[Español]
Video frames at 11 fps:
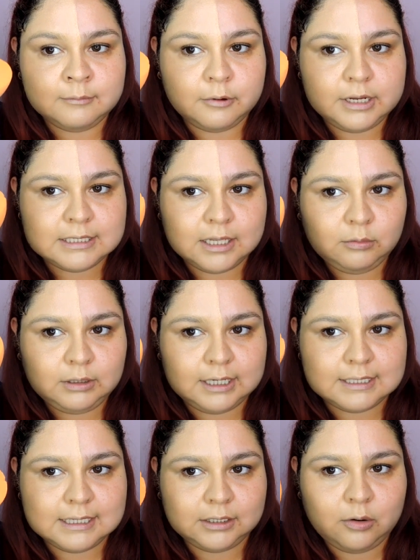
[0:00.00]
voy a estar
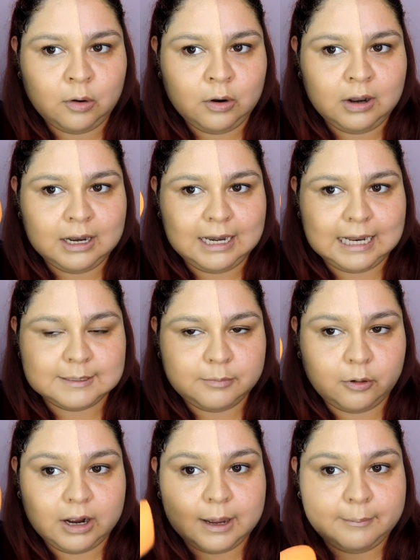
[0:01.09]
utilizando la
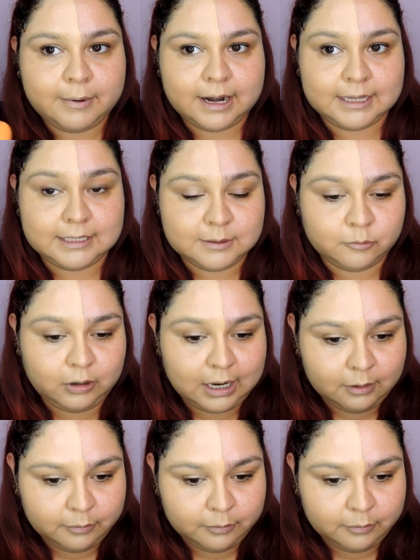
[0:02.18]
esponja para disimular